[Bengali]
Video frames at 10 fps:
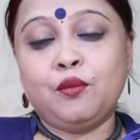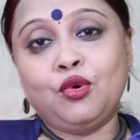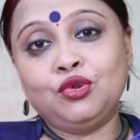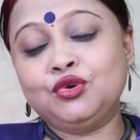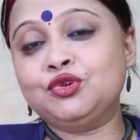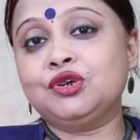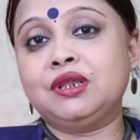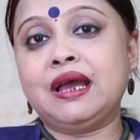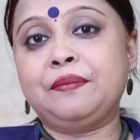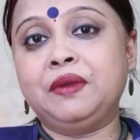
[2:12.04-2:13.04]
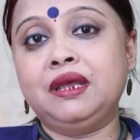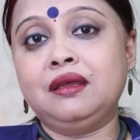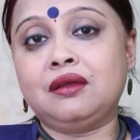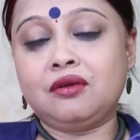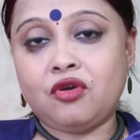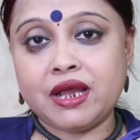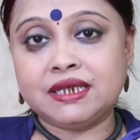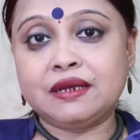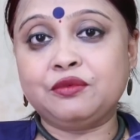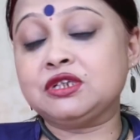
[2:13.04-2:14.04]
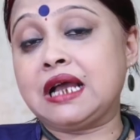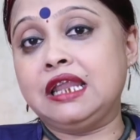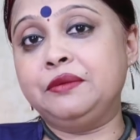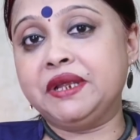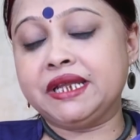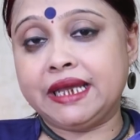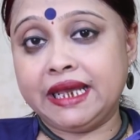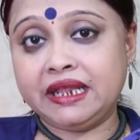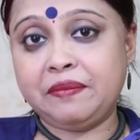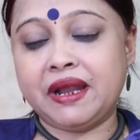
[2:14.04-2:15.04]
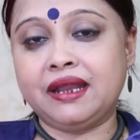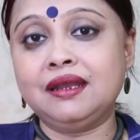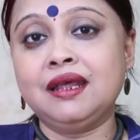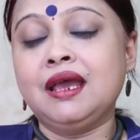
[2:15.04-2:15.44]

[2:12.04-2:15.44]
মধু যদি আপনি কয়েক চামচ খালি পেটে খেতে পারেন